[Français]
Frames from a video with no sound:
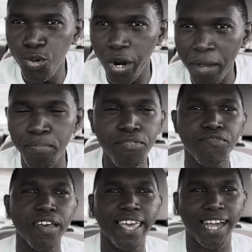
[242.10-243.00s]
aurait pu
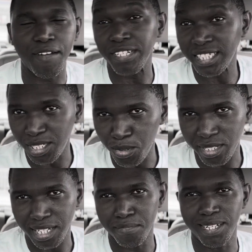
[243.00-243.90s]
faire avec ces
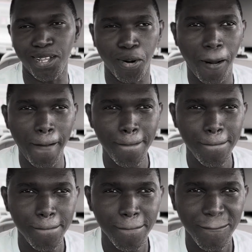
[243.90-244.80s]
200 millions.
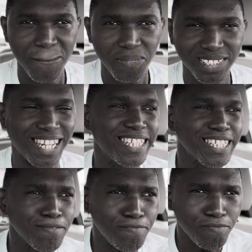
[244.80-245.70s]

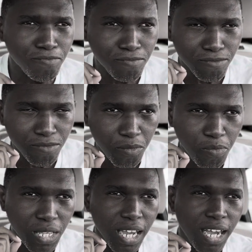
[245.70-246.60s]
C'est-à-dire,
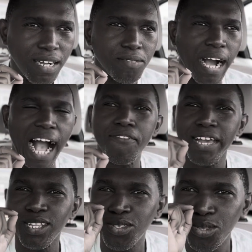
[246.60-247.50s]
avec
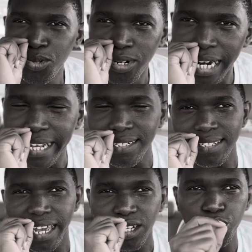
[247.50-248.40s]
tous les
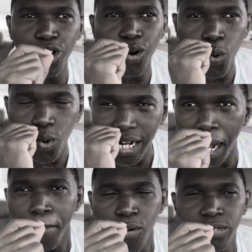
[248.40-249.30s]
secteurs au
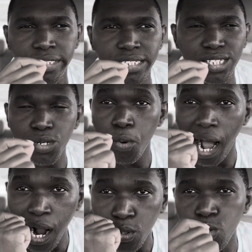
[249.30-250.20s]
Gabon qui sont
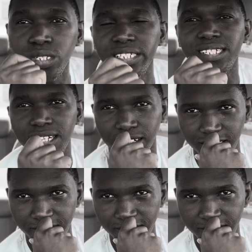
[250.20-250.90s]
agonisants,